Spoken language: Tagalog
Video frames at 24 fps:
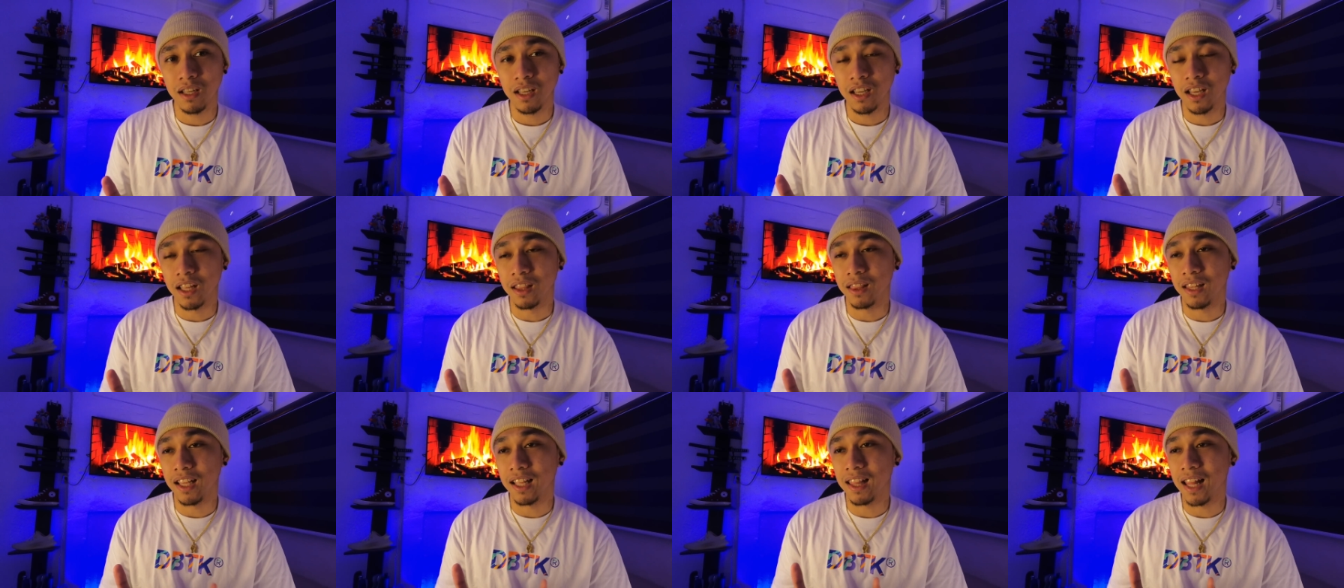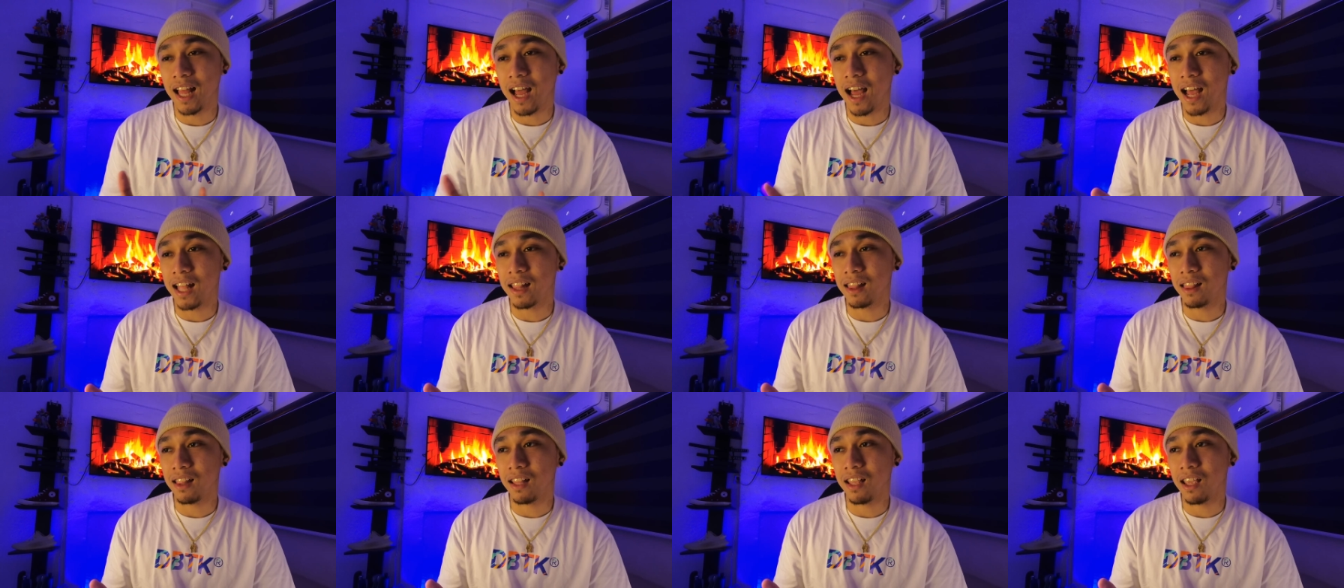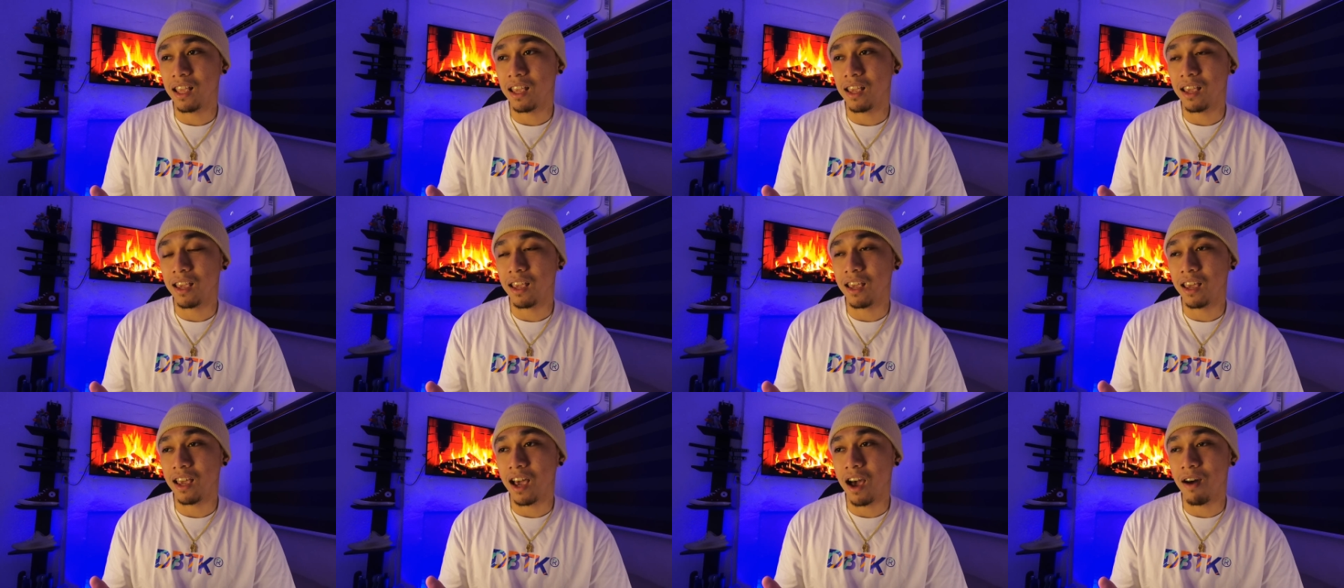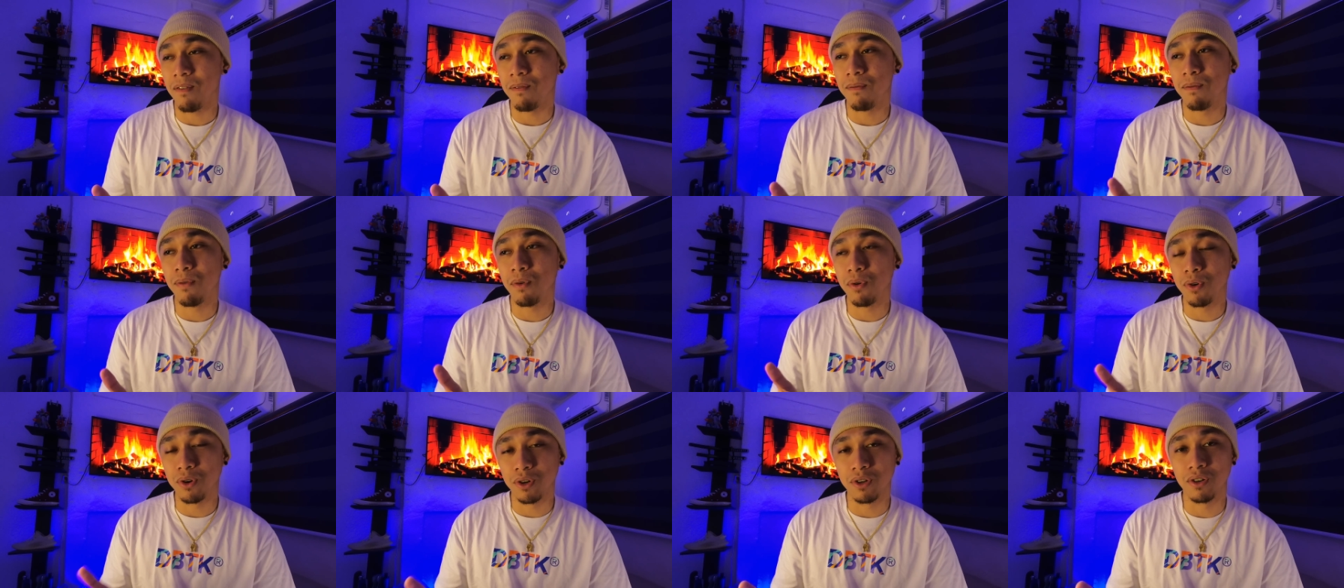Hindi lahat eh,
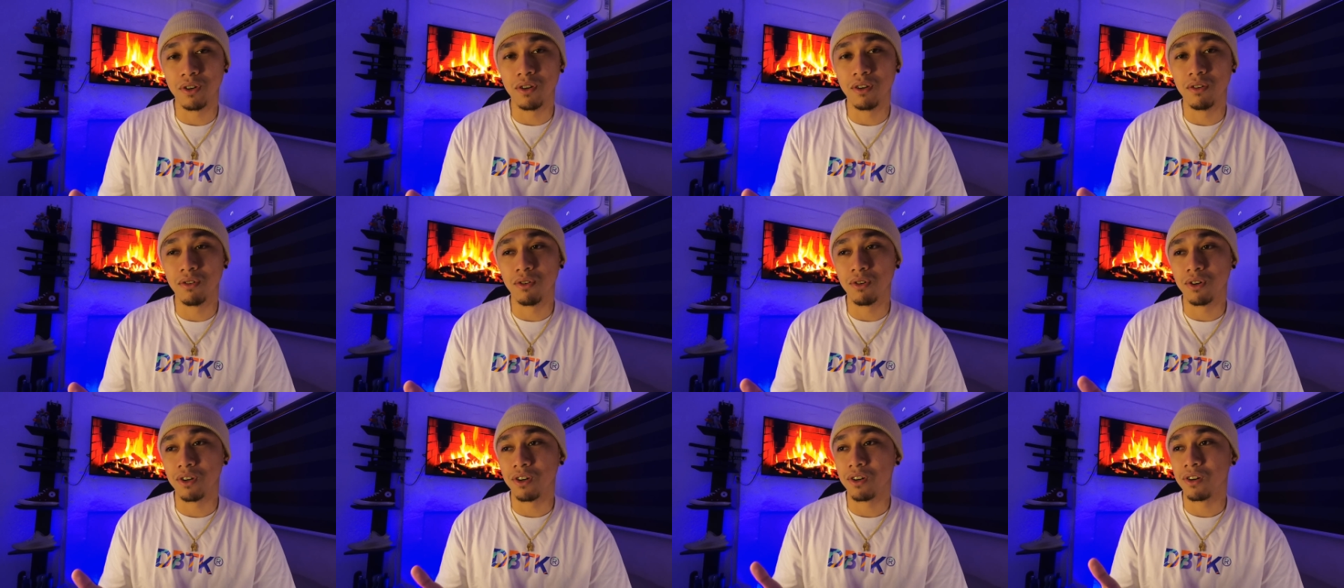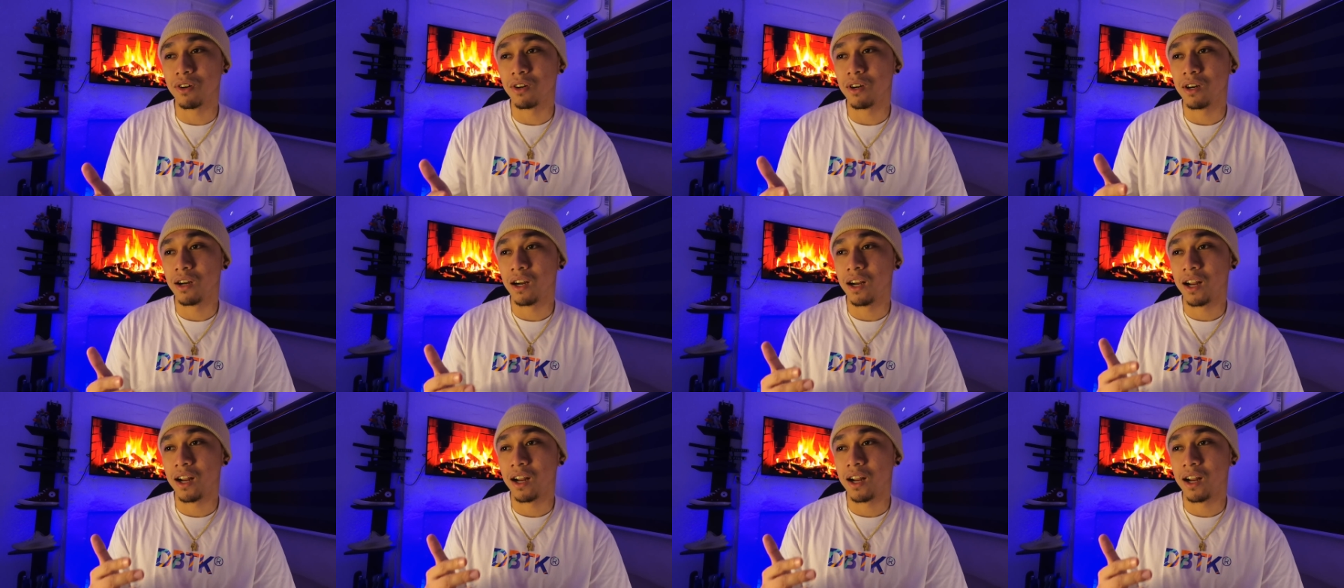afford or